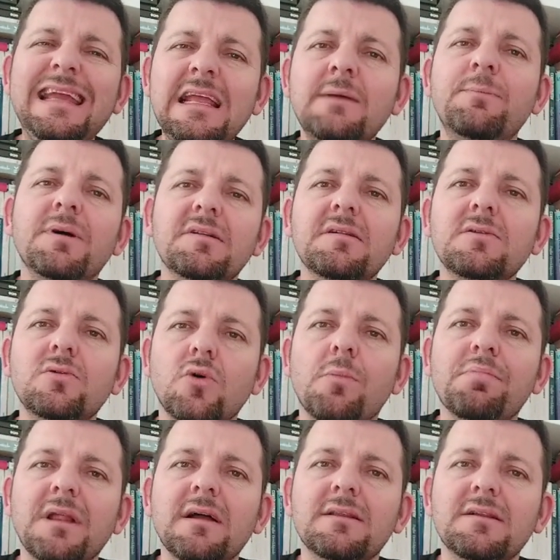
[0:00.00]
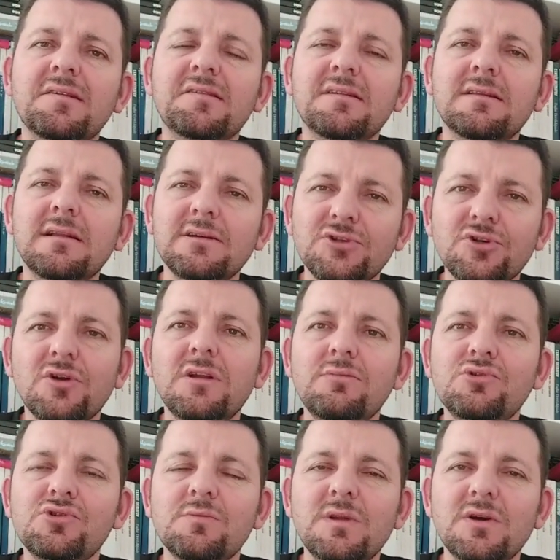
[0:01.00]
ilk basın toplantısında
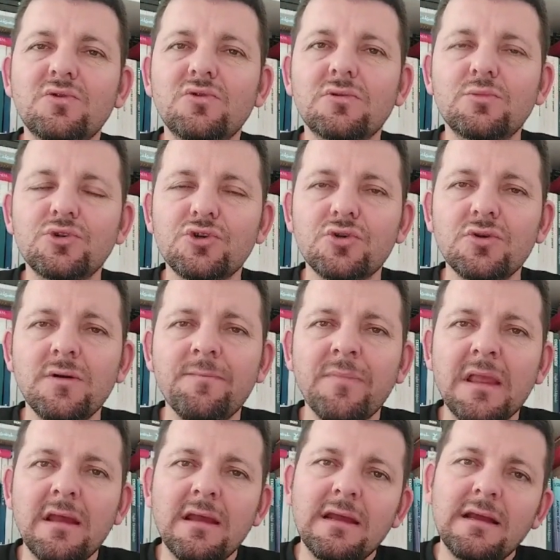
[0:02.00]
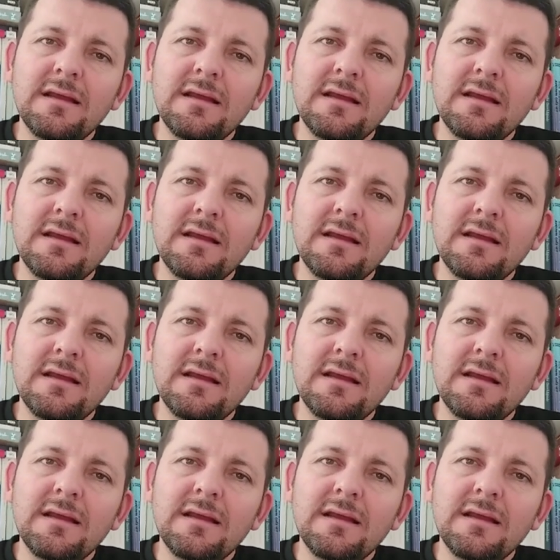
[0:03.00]
şöyle bir cümle kurmuştu.